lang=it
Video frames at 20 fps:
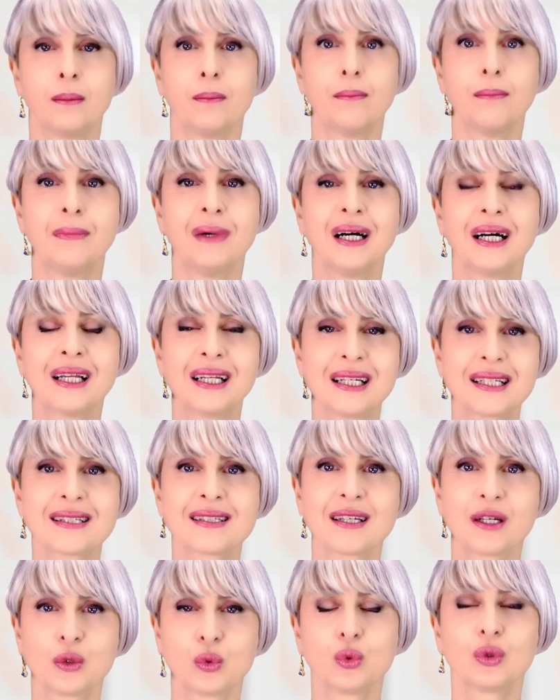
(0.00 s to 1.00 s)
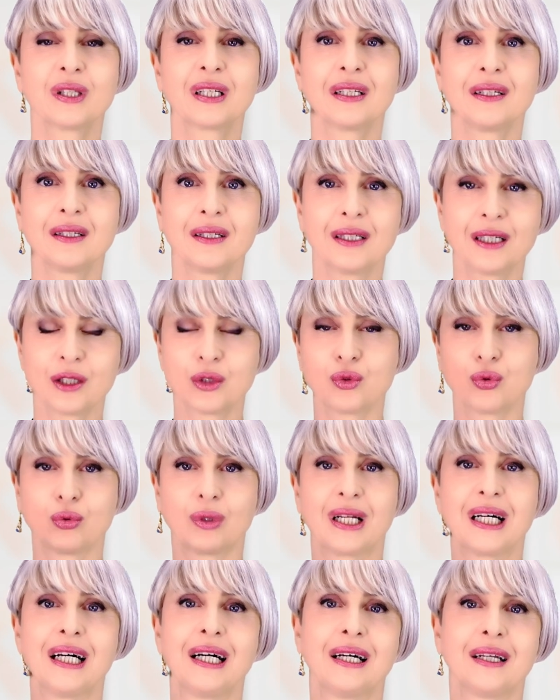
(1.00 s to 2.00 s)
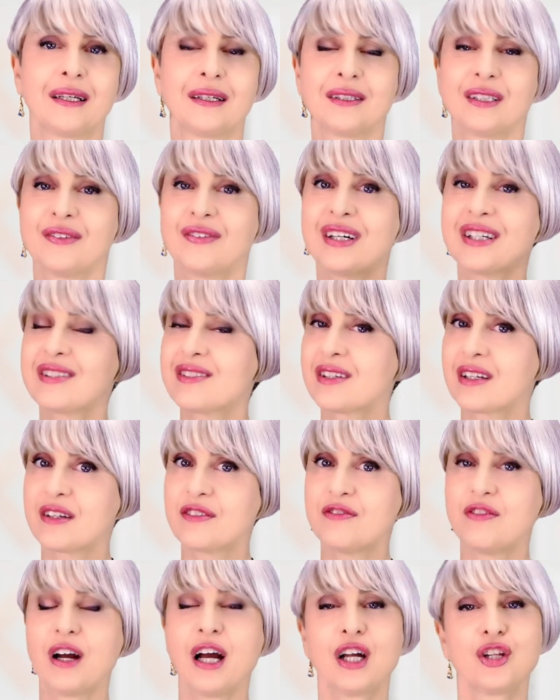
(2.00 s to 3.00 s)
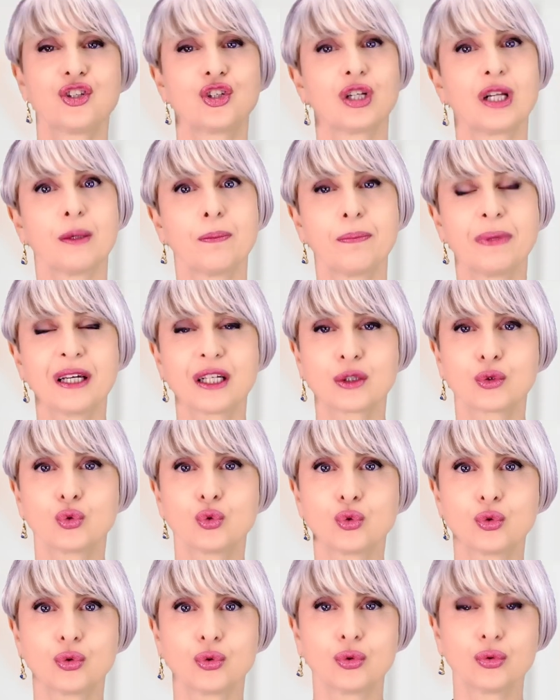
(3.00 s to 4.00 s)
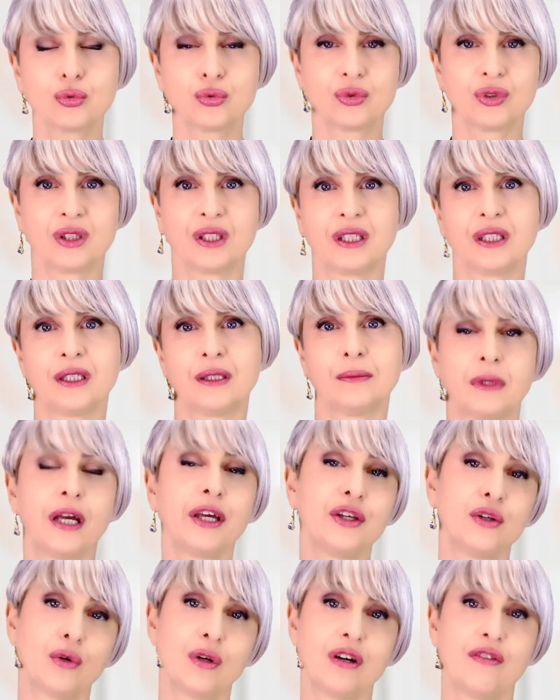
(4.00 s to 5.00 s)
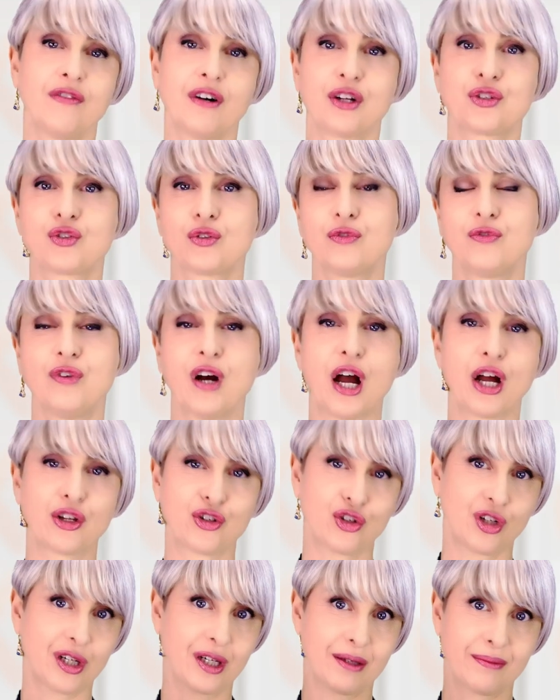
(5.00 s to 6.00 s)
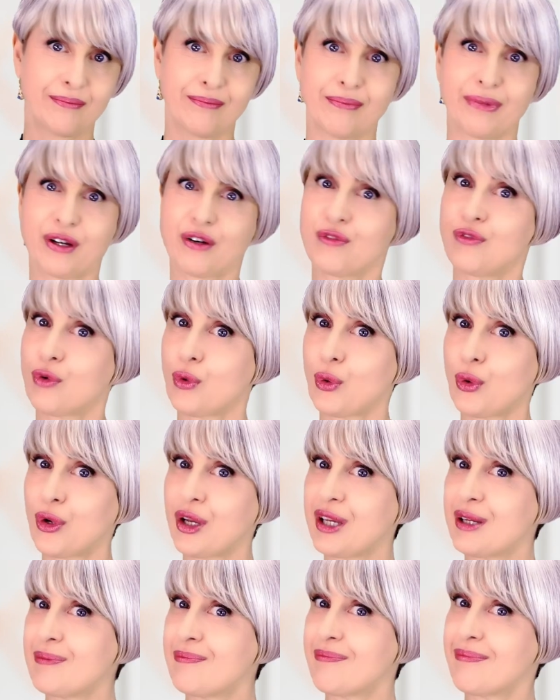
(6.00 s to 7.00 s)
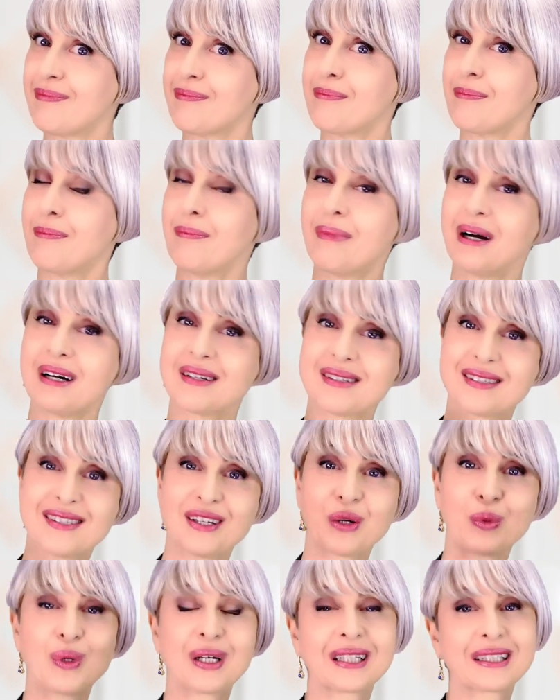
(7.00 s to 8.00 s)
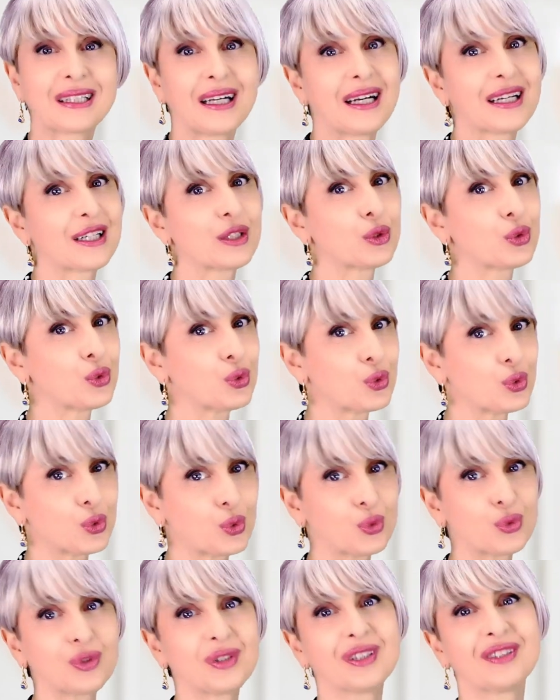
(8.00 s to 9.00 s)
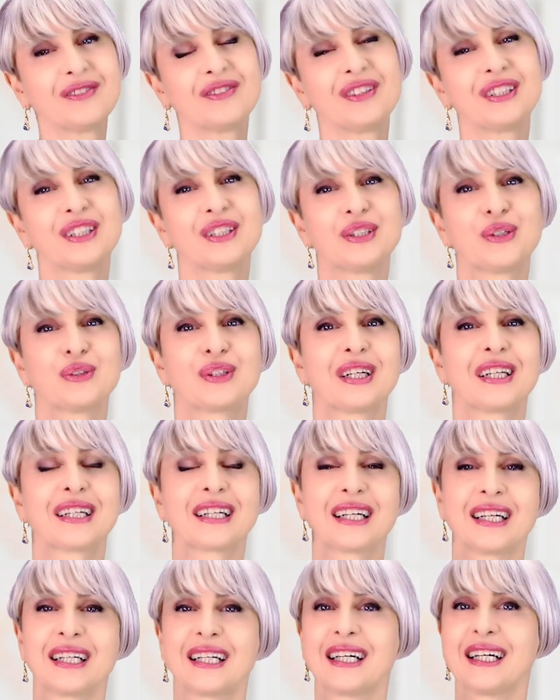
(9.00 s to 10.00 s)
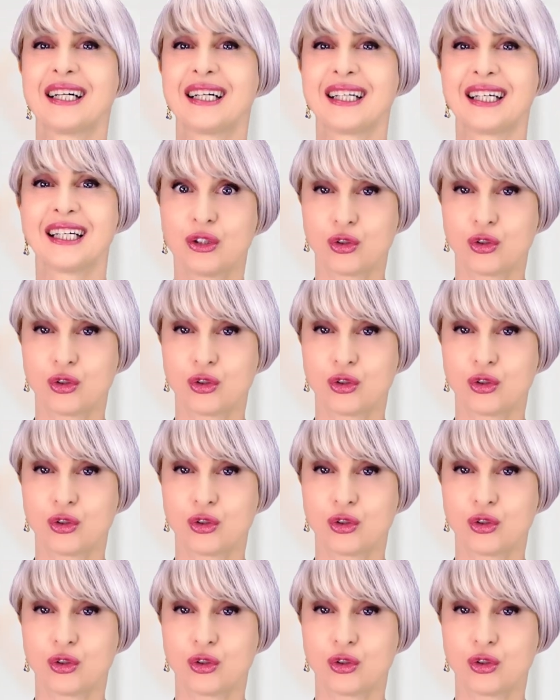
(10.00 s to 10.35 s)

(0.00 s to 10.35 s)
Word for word: Ma la salute naturale deve essere facile per tutti e io la faccio facile per voi. Basta guardare tutti i video del canale